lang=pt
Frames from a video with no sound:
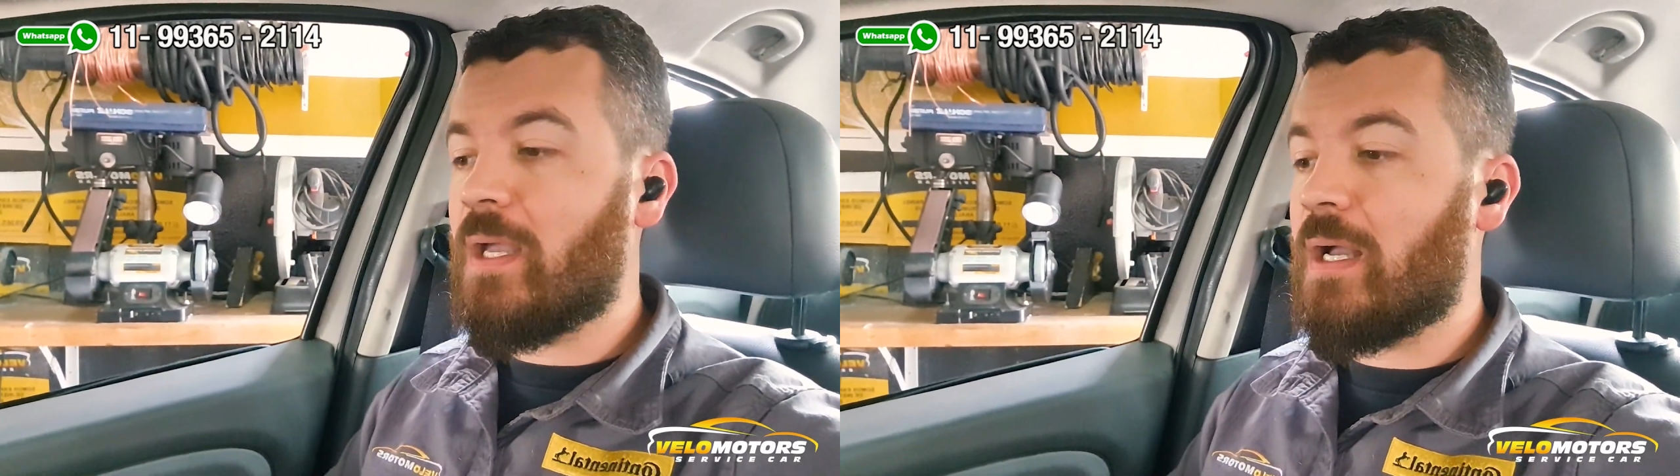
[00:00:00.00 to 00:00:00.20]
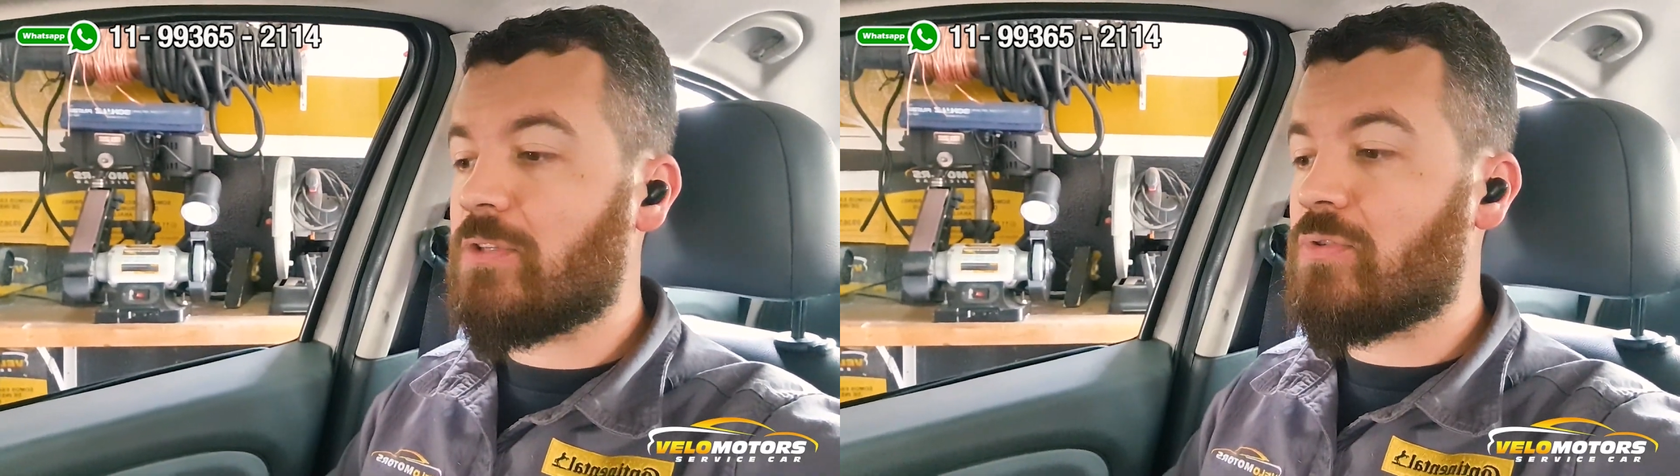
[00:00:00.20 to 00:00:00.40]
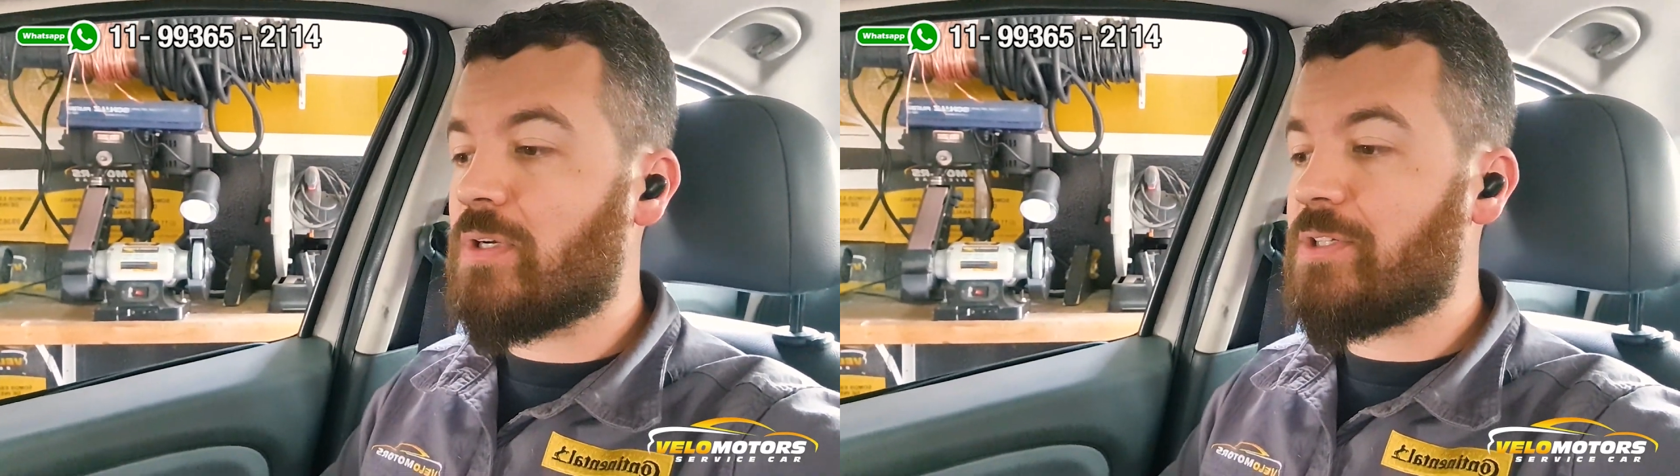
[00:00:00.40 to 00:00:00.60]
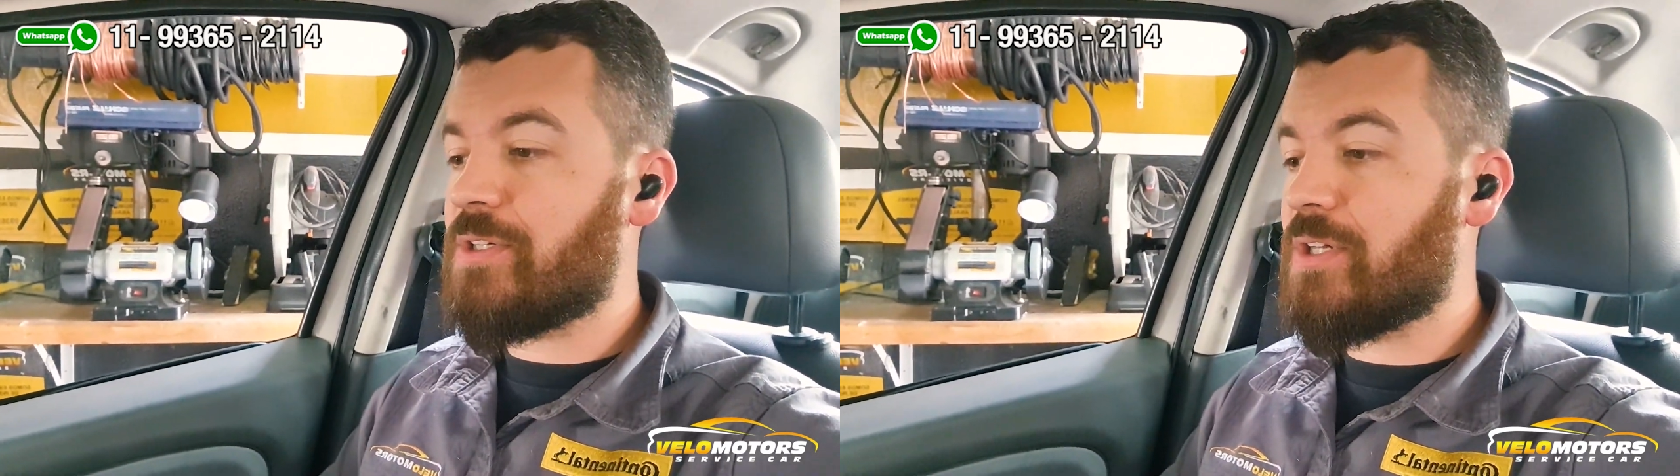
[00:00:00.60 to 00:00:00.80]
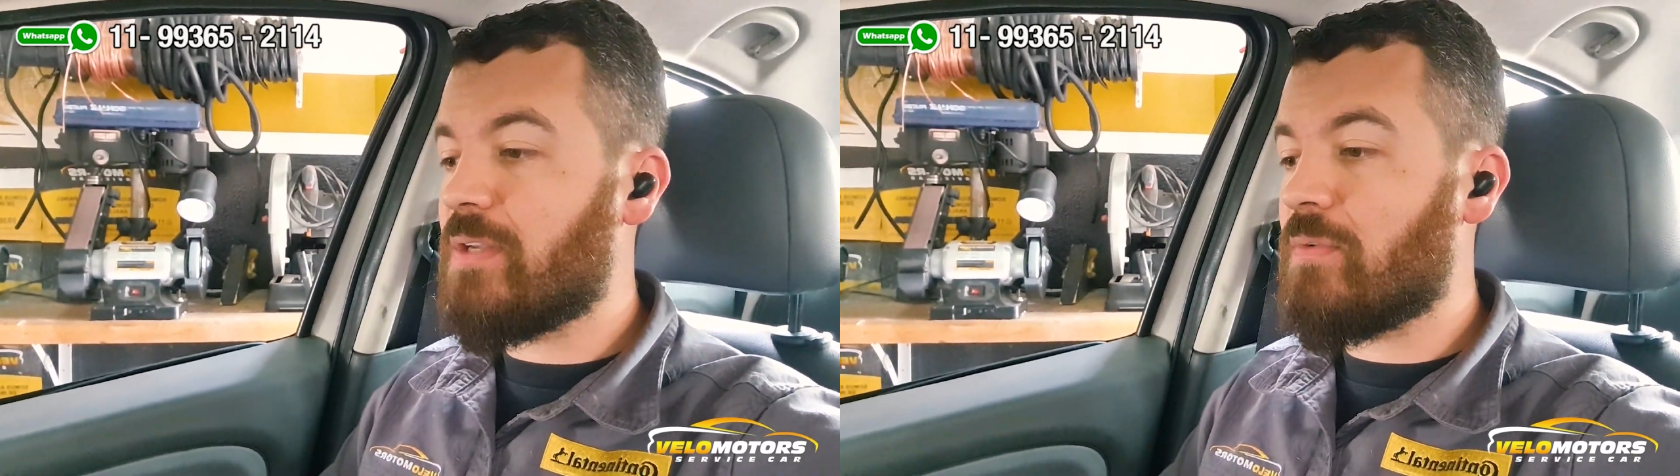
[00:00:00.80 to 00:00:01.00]
adiciona a
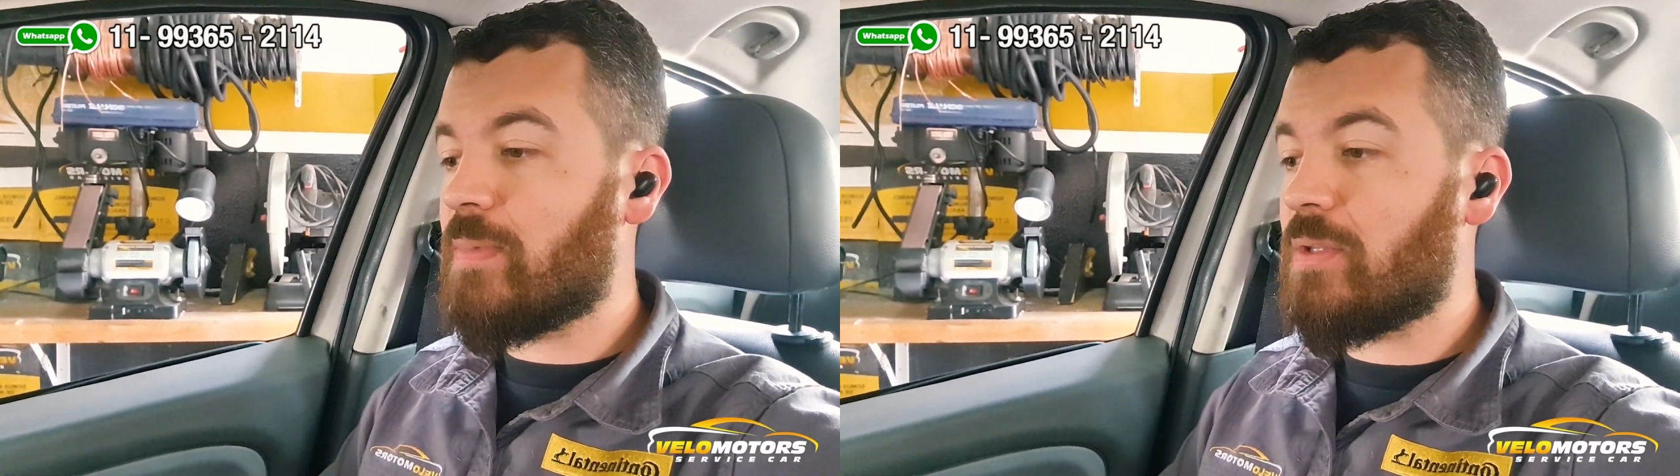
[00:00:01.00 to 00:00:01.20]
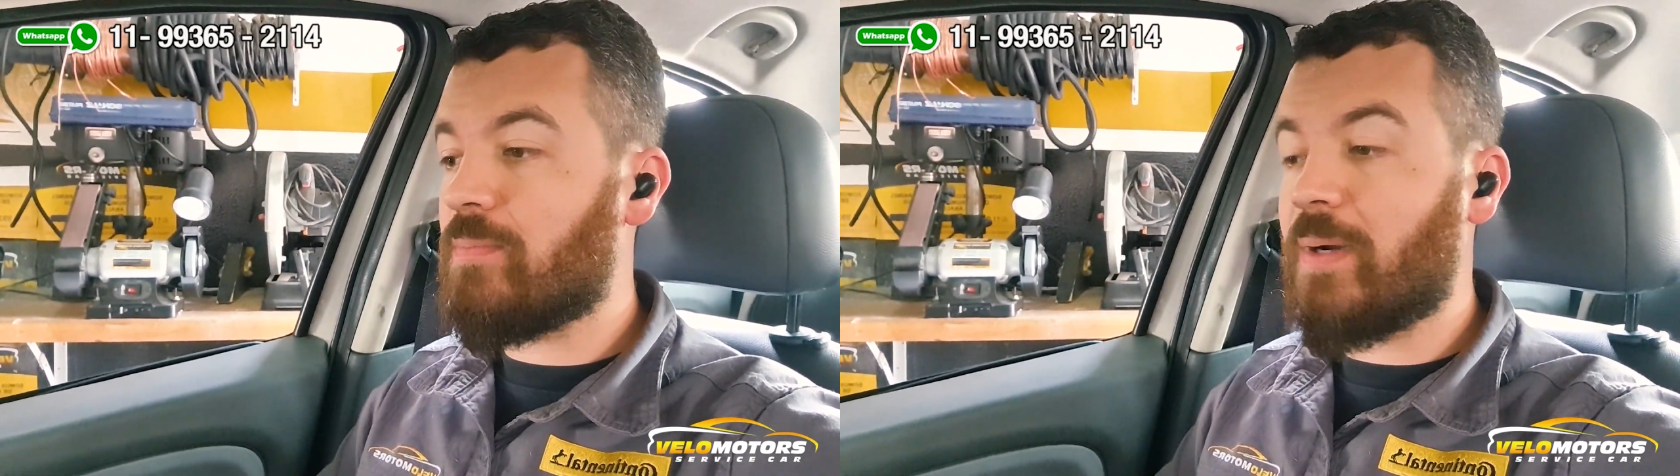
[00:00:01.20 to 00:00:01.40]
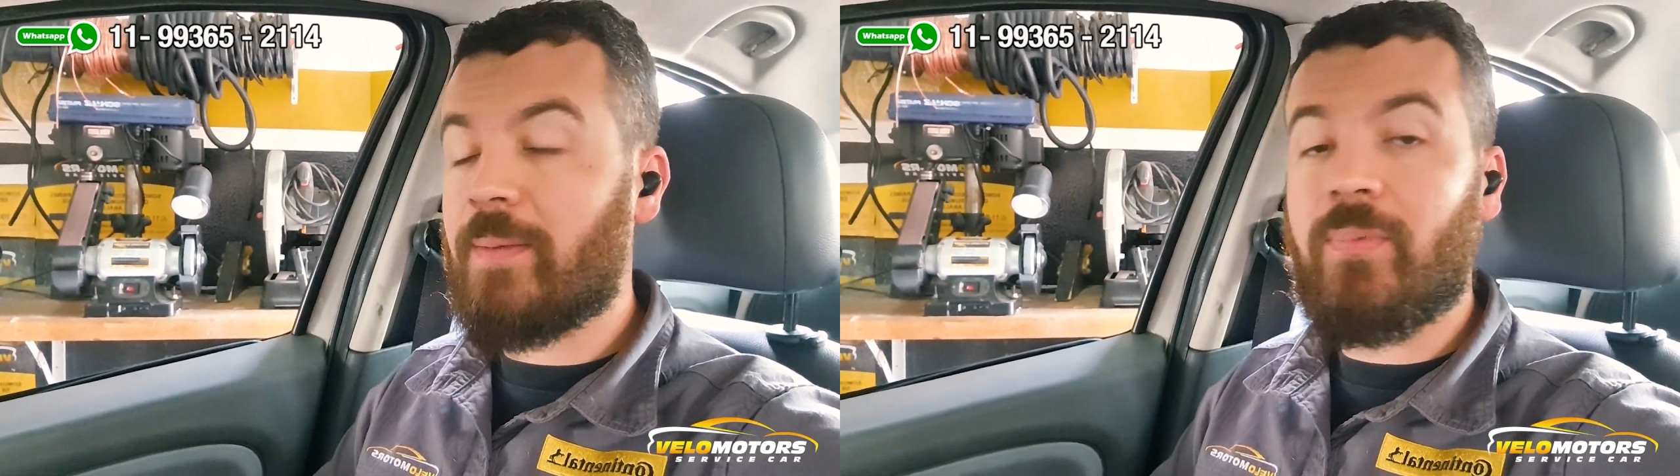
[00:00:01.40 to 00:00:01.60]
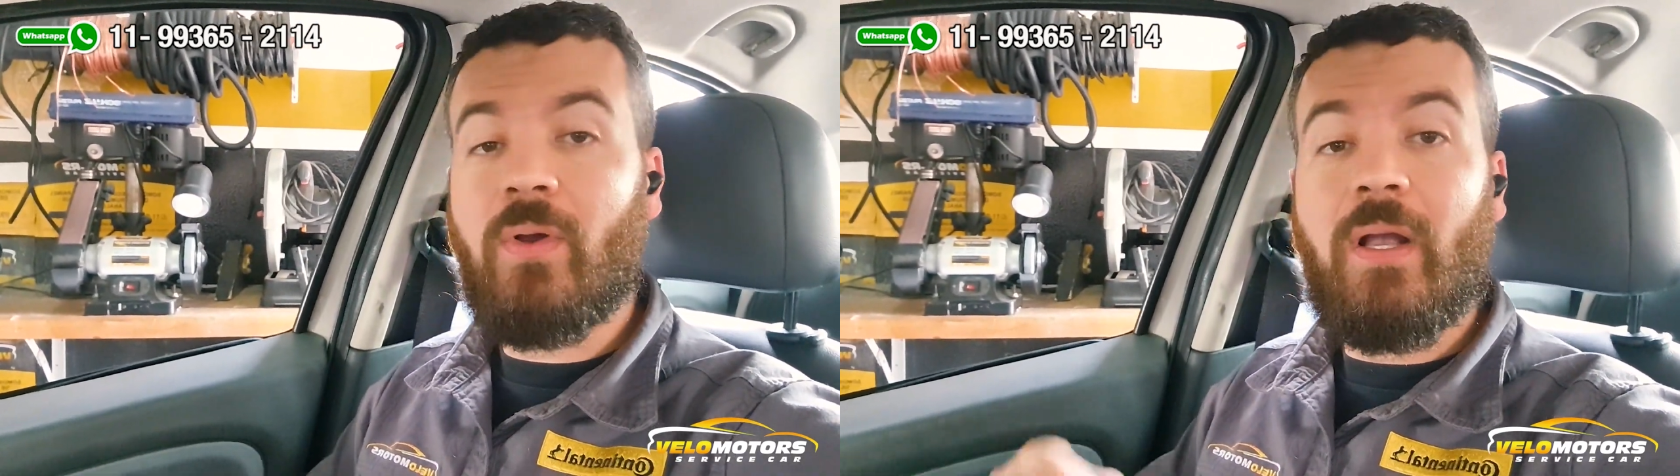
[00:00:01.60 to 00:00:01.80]
gente aí, vamos bater um papo.